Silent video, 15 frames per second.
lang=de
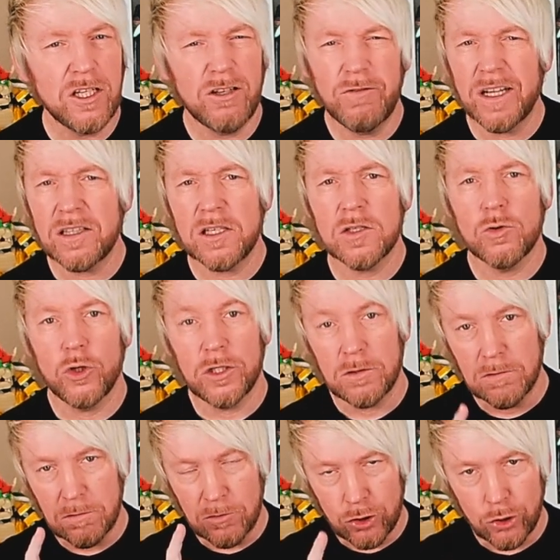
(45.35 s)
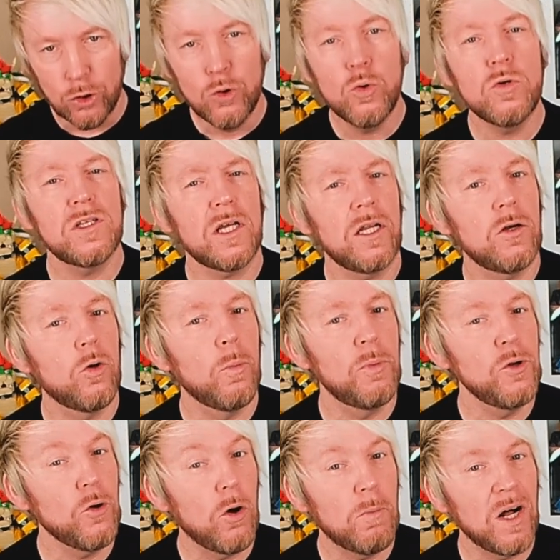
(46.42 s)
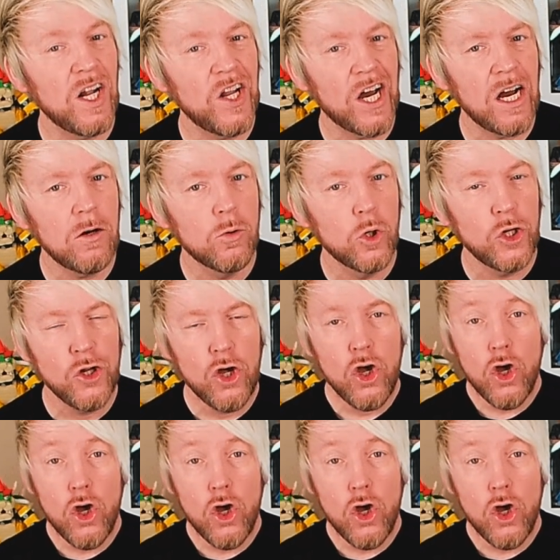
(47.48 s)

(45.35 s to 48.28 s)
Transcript: Ich werde das heute, schönen Gruß an die Gruppe, nochmal nachholen.